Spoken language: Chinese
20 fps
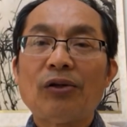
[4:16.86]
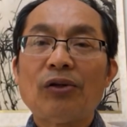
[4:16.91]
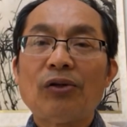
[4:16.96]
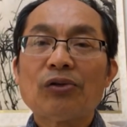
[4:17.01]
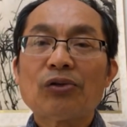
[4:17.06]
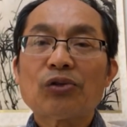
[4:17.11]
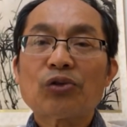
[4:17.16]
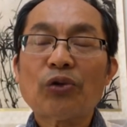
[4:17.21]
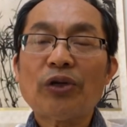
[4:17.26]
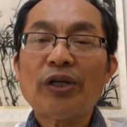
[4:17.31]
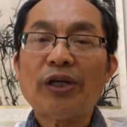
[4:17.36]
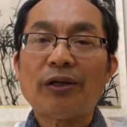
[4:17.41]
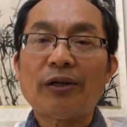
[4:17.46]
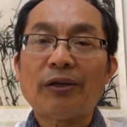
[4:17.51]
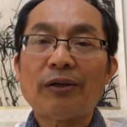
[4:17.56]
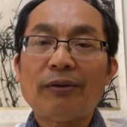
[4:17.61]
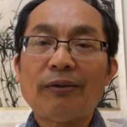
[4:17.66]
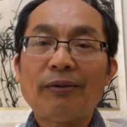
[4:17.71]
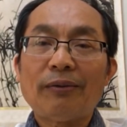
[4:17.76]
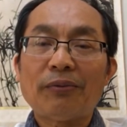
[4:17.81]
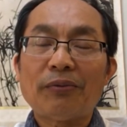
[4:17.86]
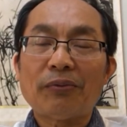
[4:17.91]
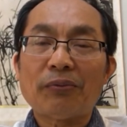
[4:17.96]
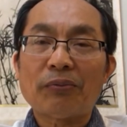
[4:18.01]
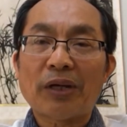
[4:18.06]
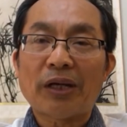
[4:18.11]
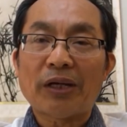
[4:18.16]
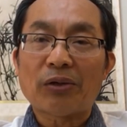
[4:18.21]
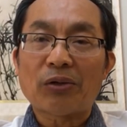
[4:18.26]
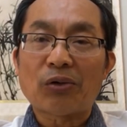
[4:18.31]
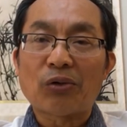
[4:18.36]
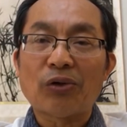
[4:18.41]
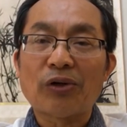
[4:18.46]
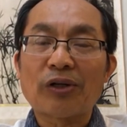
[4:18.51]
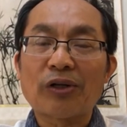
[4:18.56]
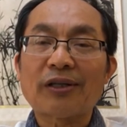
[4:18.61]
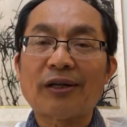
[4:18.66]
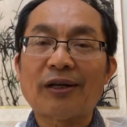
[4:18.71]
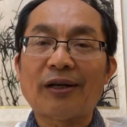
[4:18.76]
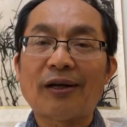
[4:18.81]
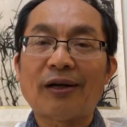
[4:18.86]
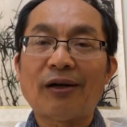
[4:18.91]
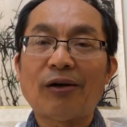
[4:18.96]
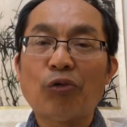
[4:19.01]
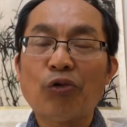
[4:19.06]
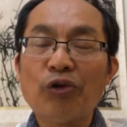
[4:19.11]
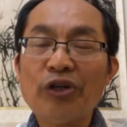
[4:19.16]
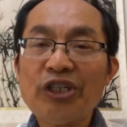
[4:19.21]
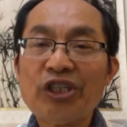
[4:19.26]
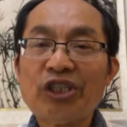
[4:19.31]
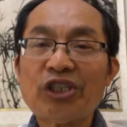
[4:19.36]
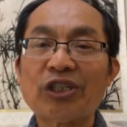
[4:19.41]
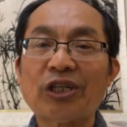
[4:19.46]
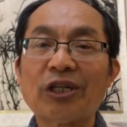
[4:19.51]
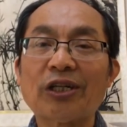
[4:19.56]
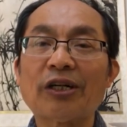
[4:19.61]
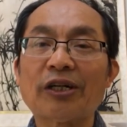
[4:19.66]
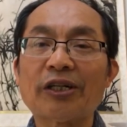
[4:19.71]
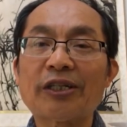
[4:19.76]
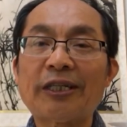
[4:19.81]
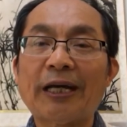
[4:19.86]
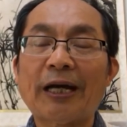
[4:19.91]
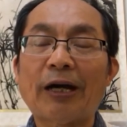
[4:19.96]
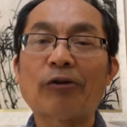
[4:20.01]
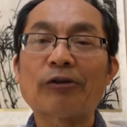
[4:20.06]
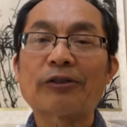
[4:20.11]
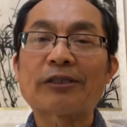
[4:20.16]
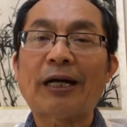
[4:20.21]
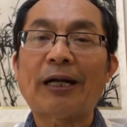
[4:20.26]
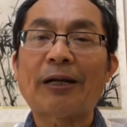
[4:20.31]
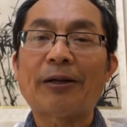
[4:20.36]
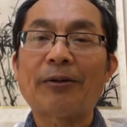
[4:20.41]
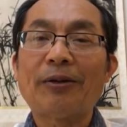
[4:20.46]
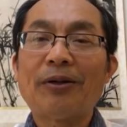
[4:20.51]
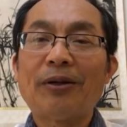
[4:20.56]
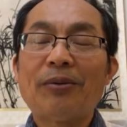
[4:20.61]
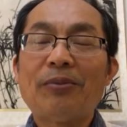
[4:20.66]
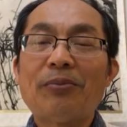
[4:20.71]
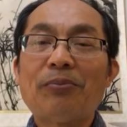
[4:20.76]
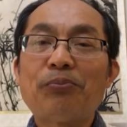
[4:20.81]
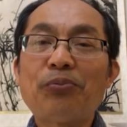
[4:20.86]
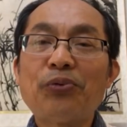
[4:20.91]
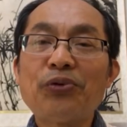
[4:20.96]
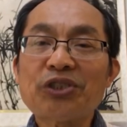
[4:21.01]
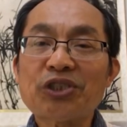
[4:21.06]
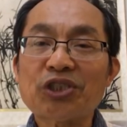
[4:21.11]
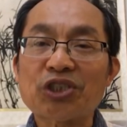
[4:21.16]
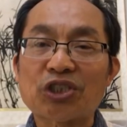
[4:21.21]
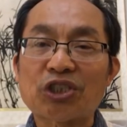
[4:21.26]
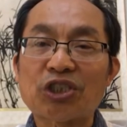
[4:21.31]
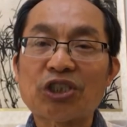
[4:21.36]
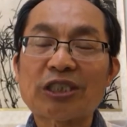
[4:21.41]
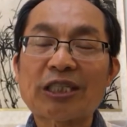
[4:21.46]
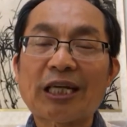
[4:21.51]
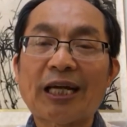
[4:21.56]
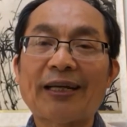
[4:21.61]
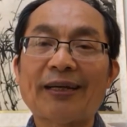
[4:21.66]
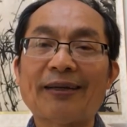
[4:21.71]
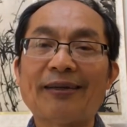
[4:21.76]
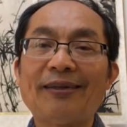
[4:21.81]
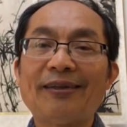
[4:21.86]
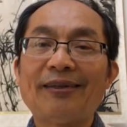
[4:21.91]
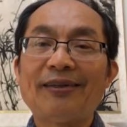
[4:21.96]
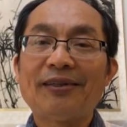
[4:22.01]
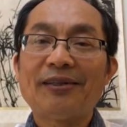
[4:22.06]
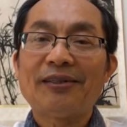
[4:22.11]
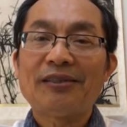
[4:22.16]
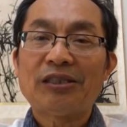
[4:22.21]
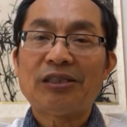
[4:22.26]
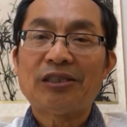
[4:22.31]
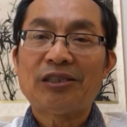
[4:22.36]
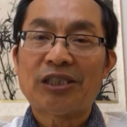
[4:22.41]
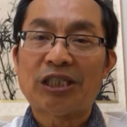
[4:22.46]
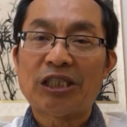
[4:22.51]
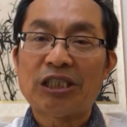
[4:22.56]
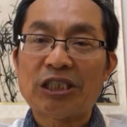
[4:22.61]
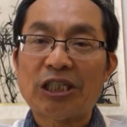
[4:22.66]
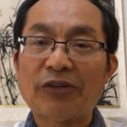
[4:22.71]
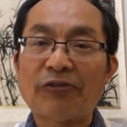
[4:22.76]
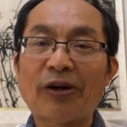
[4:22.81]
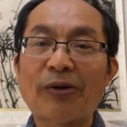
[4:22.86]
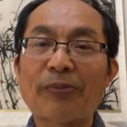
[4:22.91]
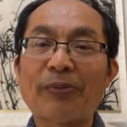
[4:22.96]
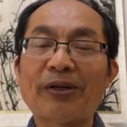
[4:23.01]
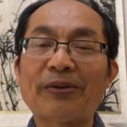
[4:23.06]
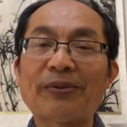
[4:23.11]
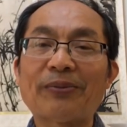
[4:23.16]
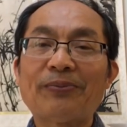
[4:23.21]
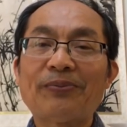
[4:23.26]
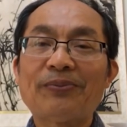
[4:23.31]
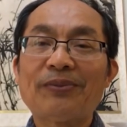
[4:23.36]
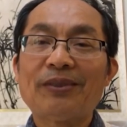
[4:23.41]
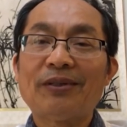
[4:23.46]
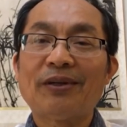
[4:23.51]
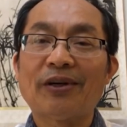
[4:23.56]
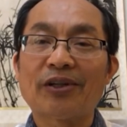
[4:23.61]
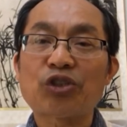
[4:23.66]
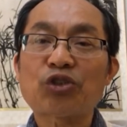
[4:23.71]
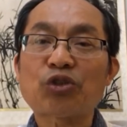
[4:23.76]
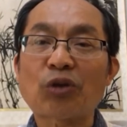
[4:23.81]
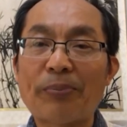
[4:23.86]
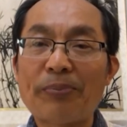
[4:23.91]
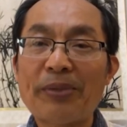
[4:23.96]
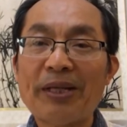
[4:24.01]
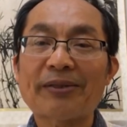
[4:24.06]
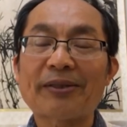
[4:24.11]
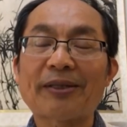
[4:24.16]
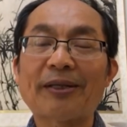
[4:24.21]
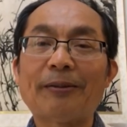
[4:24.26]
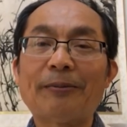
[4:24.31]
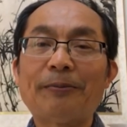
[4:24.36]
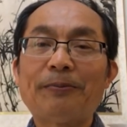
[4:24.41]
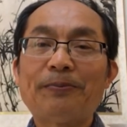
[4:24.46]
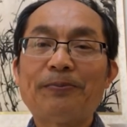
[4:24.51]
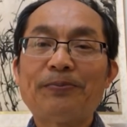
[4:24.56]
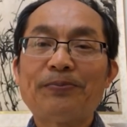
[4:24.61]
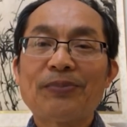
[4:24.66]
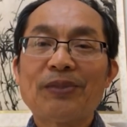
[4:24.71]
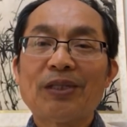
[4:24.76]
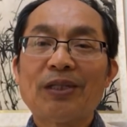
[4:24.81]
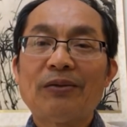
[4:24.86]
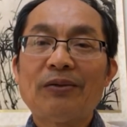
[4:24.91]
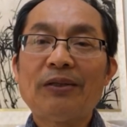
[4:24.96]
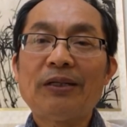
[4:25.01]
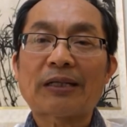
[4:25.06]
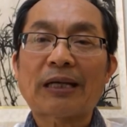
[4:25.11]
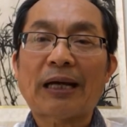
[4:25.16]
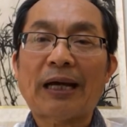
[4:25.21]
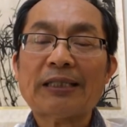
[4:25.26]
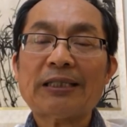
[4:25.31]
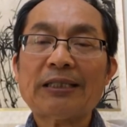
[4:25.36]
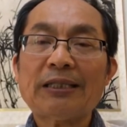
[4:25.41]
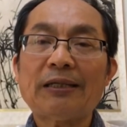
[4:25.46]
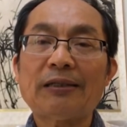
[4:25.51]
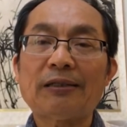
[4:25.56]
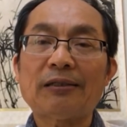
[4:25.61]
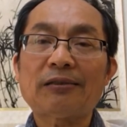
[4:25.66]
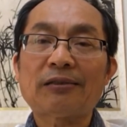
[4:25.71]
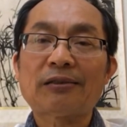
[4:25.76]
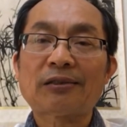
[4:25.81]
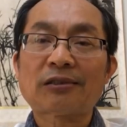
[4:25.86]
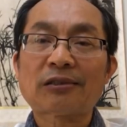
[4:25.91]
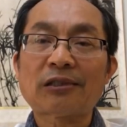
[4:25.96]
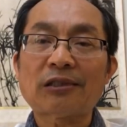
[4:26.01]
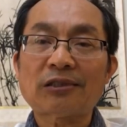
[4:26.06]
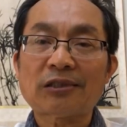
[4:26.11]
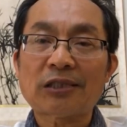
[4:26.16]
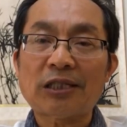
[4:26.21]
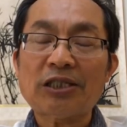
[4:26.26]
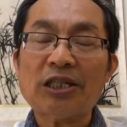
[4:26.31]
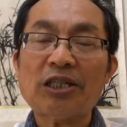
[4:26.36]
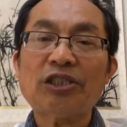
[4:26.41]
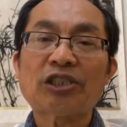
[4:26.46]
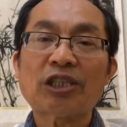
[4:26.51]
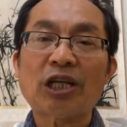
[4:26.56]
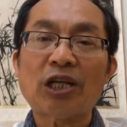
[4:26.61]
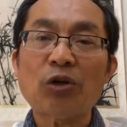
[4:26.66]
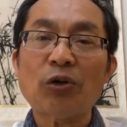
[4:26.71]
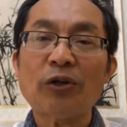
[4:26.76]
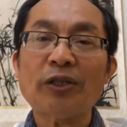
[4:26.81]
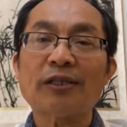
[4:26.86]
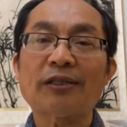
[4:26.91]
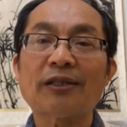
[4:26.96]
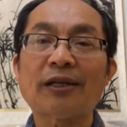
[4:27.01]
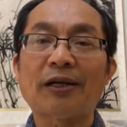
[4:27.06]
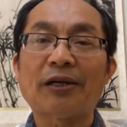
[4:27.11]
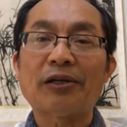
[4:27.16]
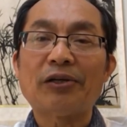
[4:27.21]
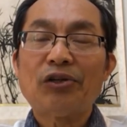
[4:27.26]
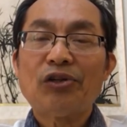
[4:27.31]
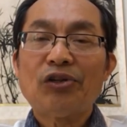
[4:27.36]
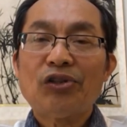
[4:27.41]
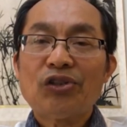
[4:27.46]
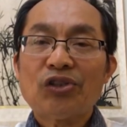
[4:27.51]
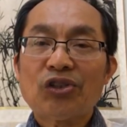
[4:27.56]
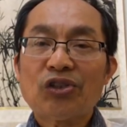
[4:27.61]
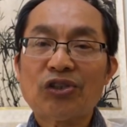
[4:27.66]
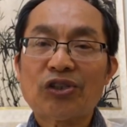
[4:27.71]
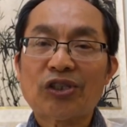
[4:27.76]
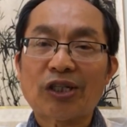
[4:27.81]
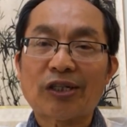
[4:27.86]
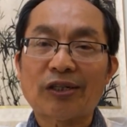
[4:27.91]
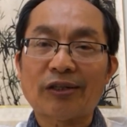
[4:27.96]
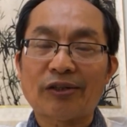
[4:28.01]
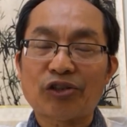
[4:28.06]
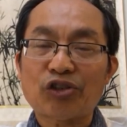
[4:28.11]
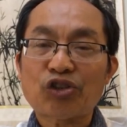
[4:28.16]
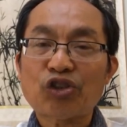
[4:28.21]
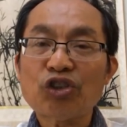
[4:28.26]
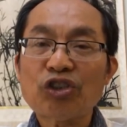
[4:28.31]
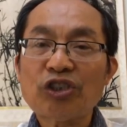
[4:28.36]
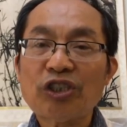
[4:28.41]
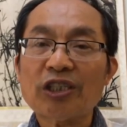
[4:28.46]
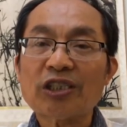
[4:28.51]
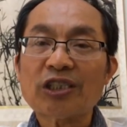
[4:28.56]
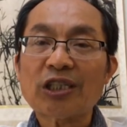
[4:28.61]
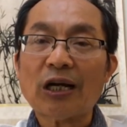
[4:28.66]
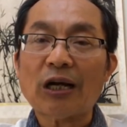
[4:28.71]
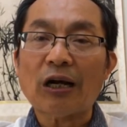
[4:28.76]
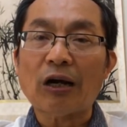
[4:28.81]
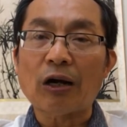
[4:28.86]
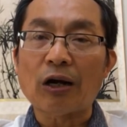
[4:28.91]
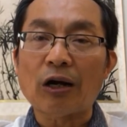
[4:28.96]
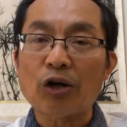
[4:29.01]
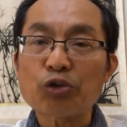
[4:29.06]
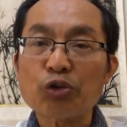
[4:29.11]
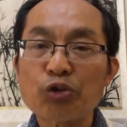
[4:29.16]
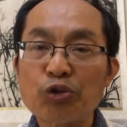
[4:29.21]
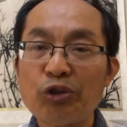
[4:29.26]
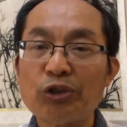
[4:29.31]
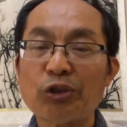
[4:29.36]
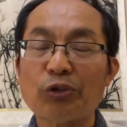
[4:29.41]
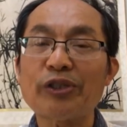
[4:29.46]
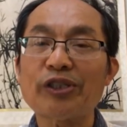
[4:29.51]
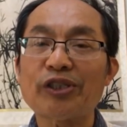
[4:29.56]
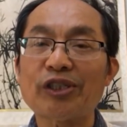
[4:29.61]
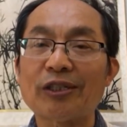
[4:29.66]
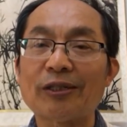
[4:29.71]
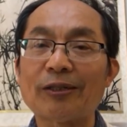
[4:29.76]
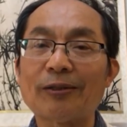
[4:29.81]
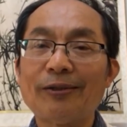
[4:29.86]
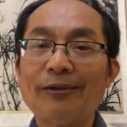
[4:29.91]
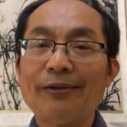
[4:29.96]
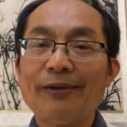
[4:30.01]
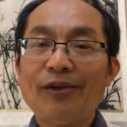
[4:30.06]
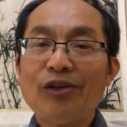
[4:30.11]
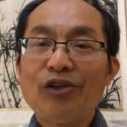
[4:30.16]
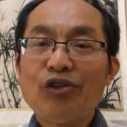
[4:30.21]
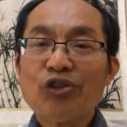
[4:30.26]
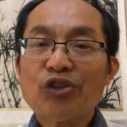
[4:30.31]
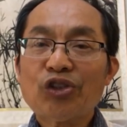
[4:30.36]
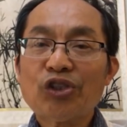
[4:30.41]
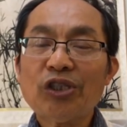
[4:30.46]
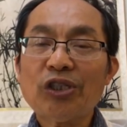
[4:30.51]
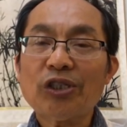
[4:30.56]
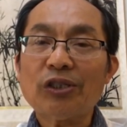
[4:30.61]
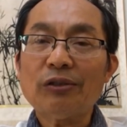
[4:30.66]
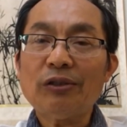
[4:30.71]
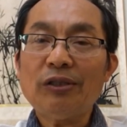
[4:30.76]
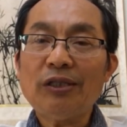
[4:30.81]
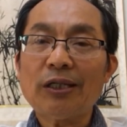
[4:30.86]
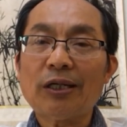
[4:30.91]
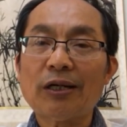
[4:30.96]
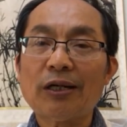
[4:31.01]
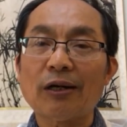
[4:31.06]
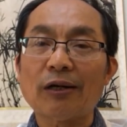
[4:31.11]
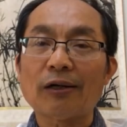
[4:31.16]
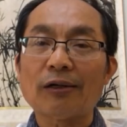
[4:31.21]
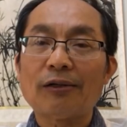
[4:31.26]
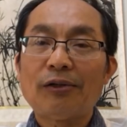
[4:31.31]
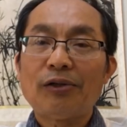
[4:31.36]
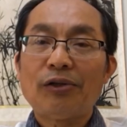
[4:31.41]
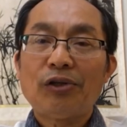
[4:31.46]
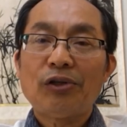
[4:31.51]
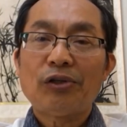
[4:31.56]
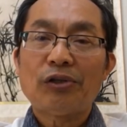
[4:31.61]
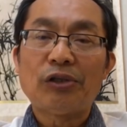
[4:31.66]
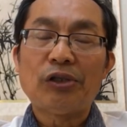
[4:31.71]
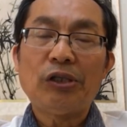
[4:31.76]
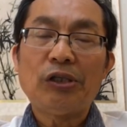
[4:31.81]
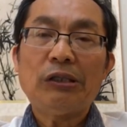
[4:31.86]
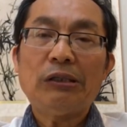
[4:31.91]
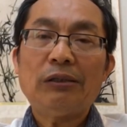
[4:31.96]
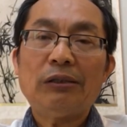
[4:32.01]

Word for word: 对美国的威胁和挑战，不只是在经济方面，而是全面的。比他现在是真正争论的是这个世界上核数据的问题，是一个以